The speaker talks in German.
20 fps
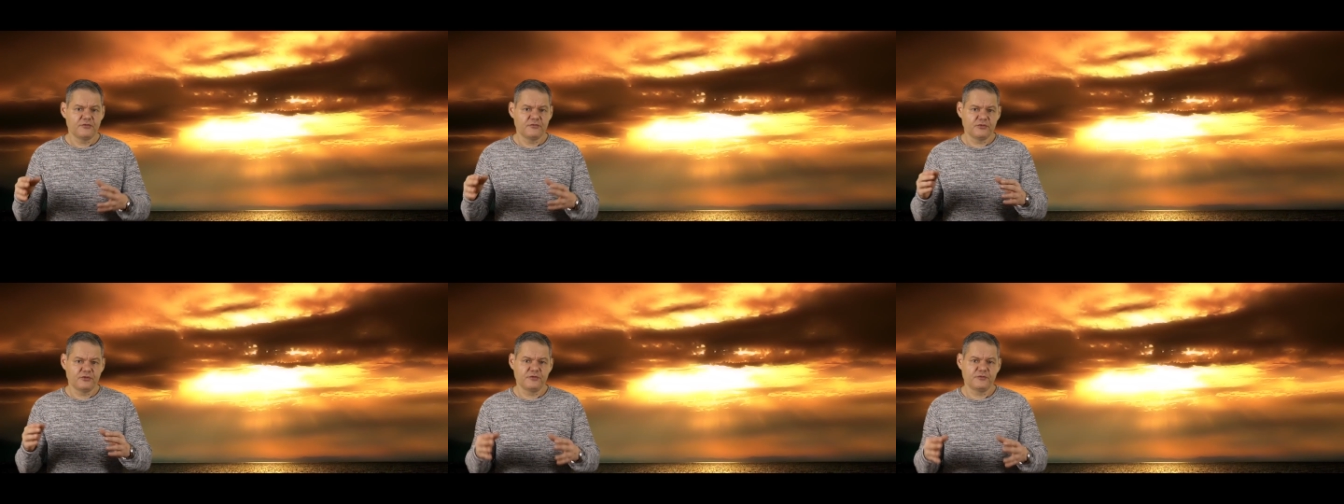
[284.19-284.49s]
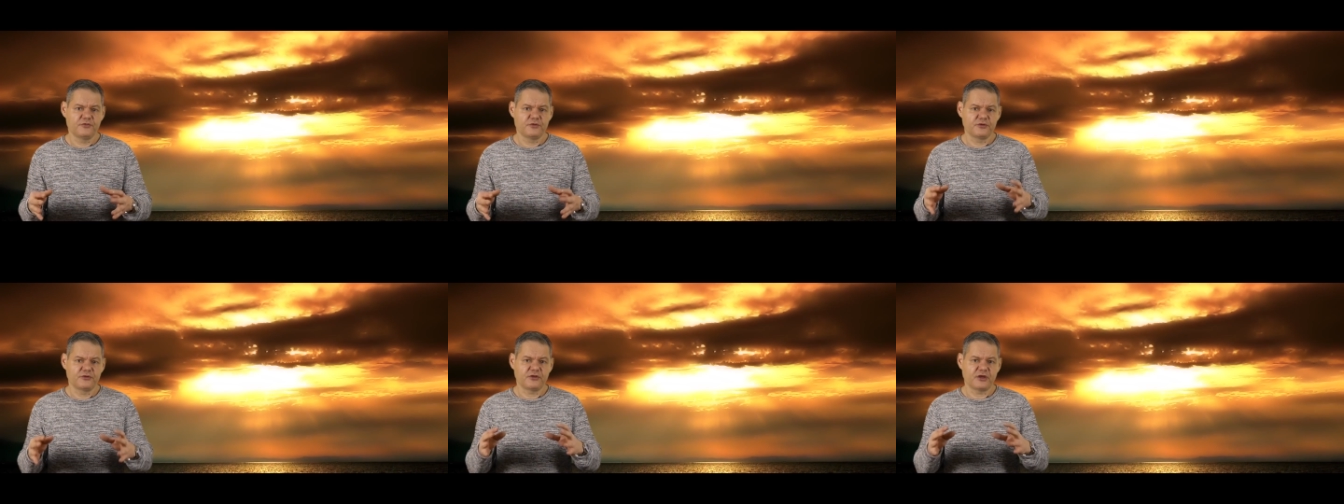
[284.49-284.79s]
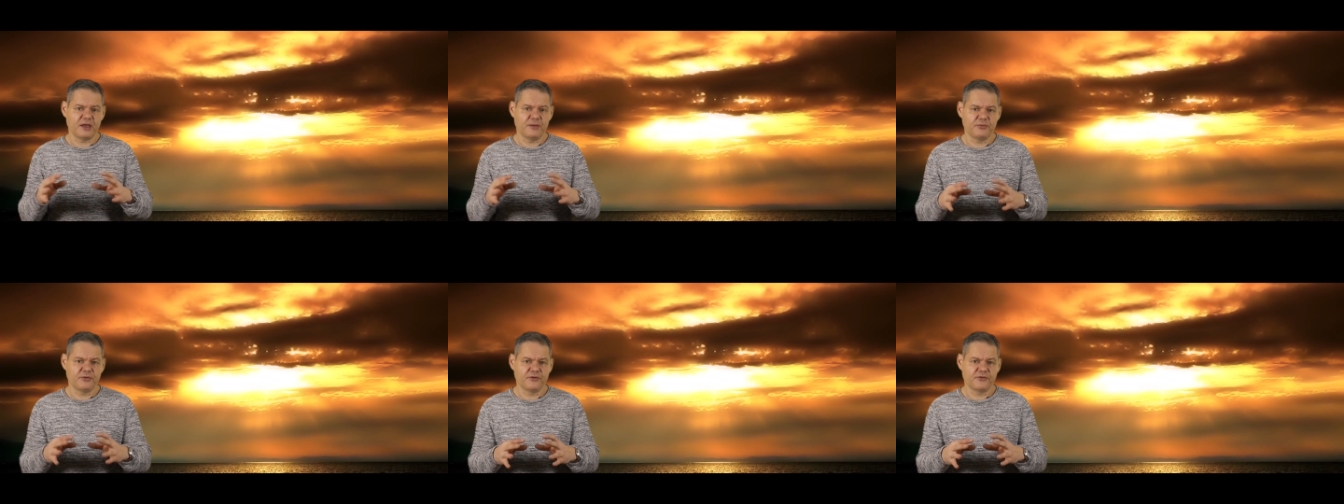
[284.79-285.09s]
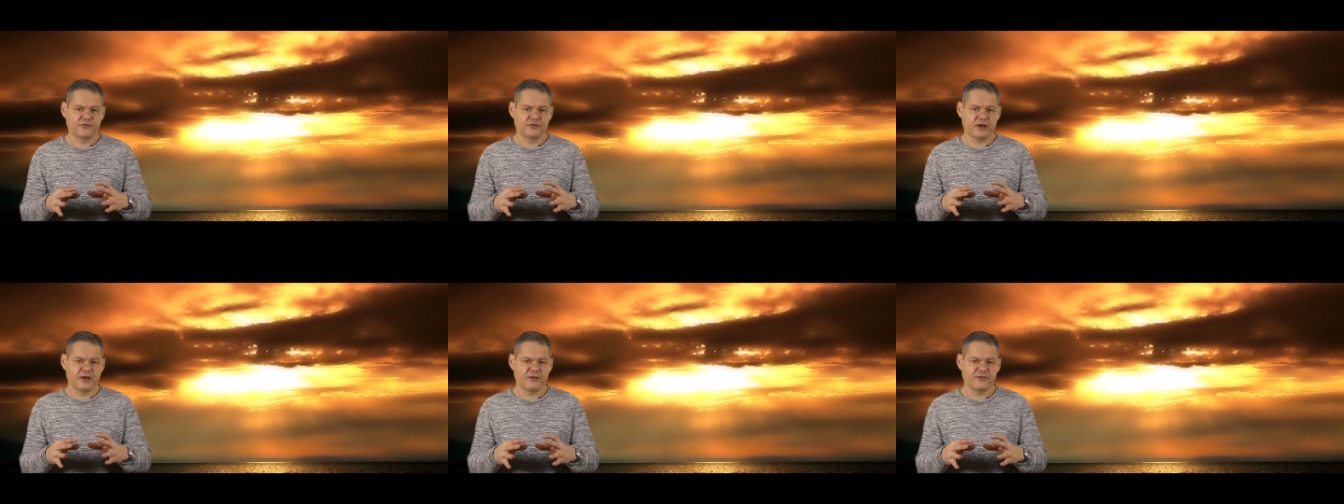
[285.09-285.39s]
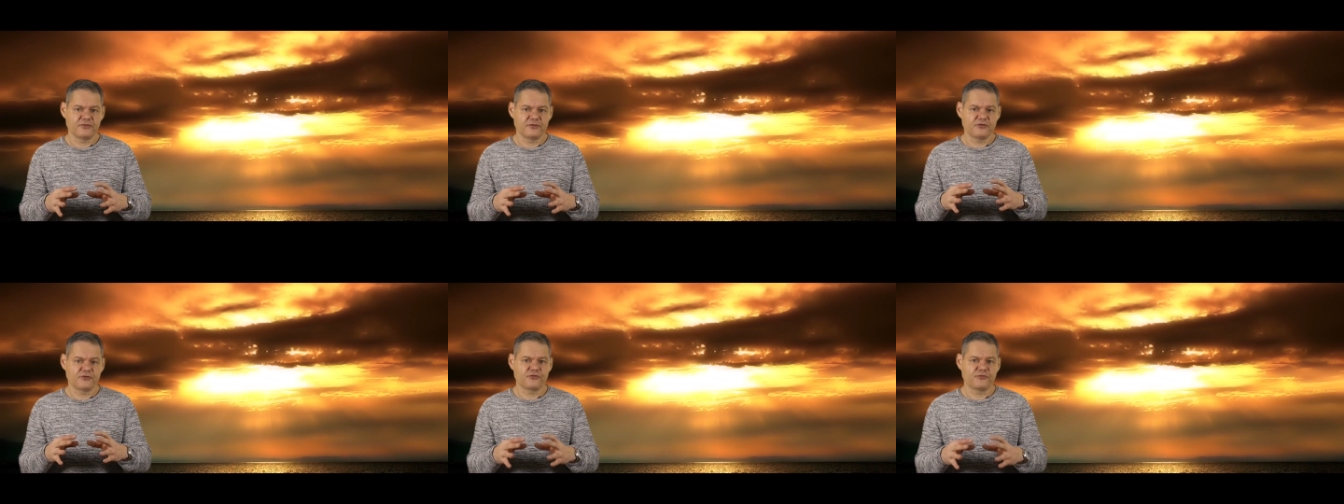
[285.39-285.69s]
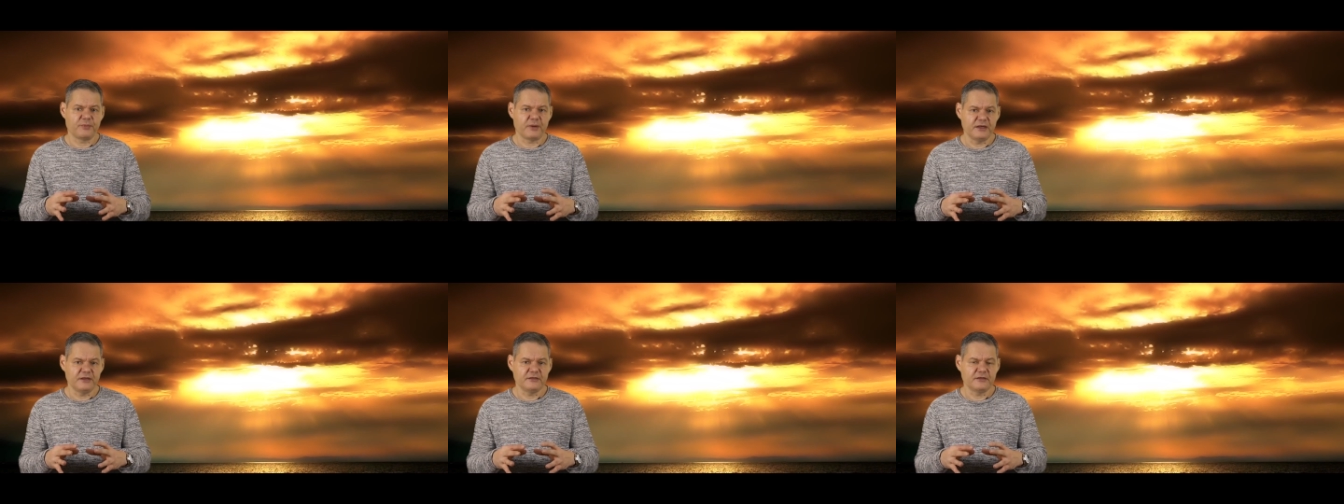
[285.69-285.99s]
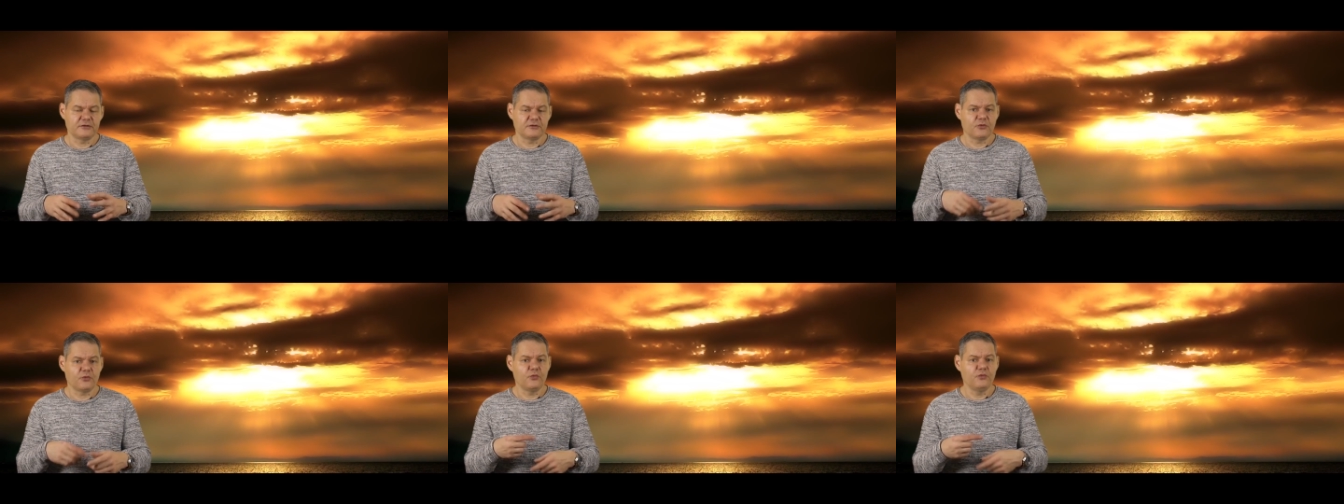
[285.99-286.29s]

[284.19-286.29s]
würde von Treibhausgasen gespeichert